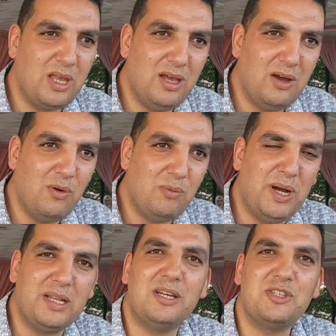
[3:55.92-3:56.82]

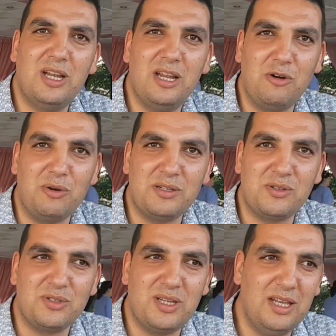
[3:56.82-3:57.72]
والبارتاج ديال لا
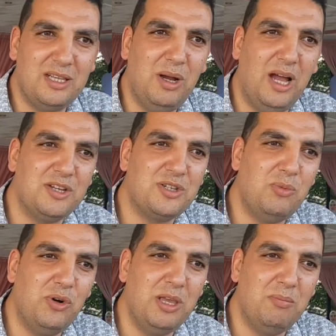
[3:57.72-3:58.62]
كونيسونس هذه حاجه
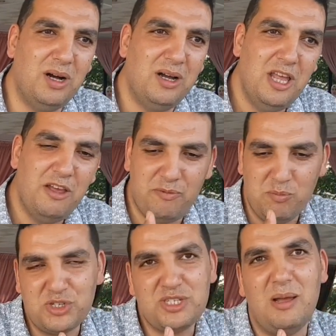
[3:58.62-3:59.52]
مهمه في
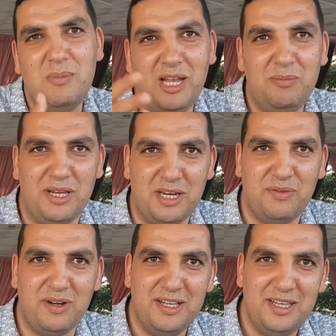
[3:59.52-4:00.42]
مجتمع المعرفه